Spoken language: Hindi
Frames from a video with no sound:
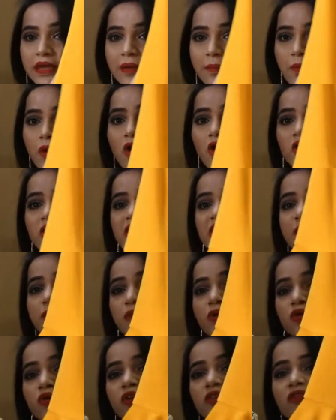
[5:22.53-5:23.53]
ये बहुत ही
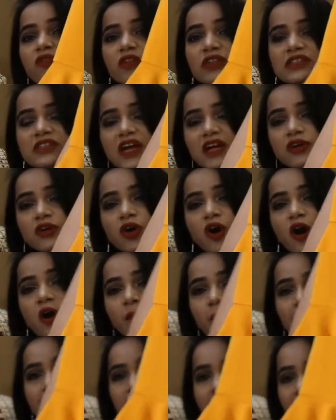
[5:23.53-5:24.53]
ब्यूटीफुल सा
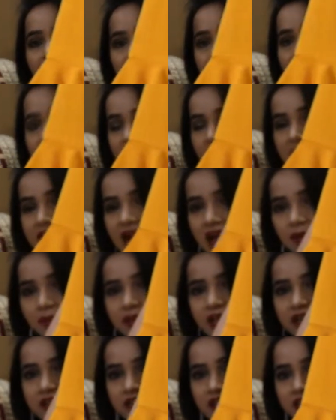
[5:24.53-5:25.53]
टॉप है ये आप
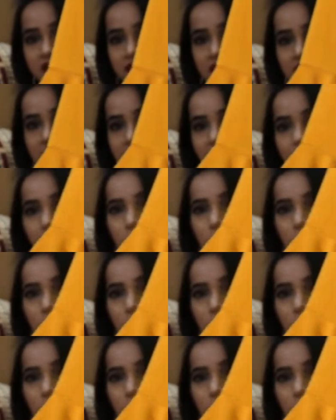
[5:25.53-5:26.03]
देख सकते हैं कितना